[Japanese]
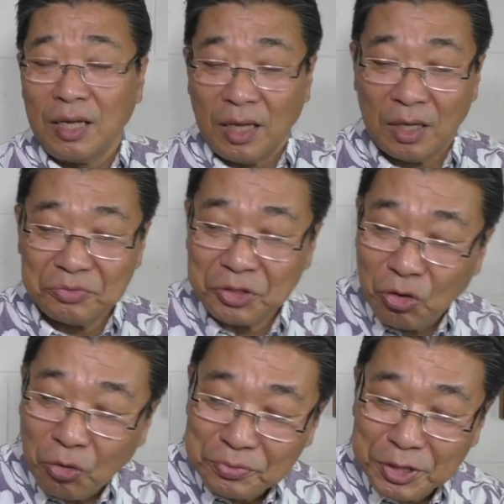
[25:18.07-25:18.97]
えー、不
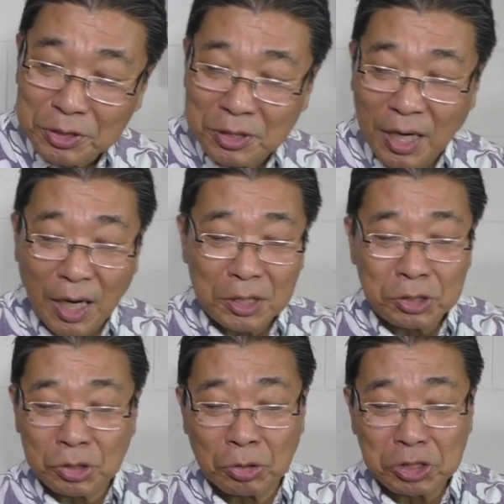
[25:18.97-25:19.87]
要不急な外
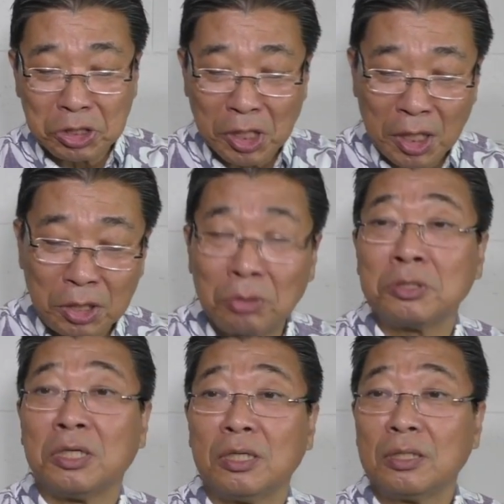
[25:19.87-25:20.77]
出をしないよ
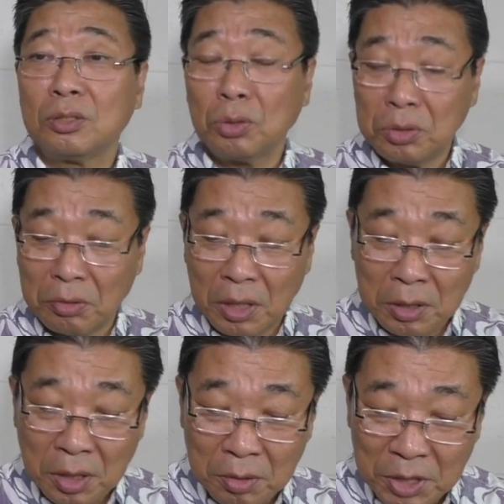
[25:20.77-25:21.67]
うにと言われ
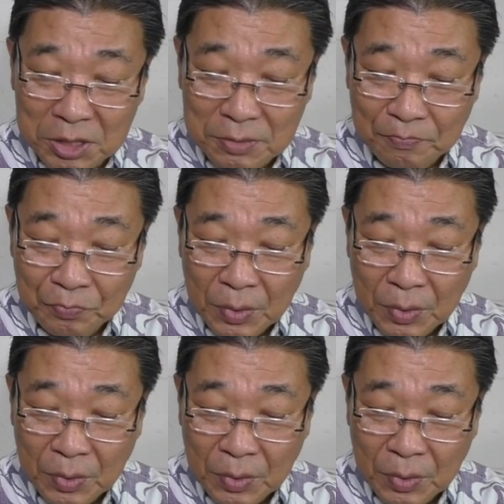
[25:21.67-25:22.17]
ています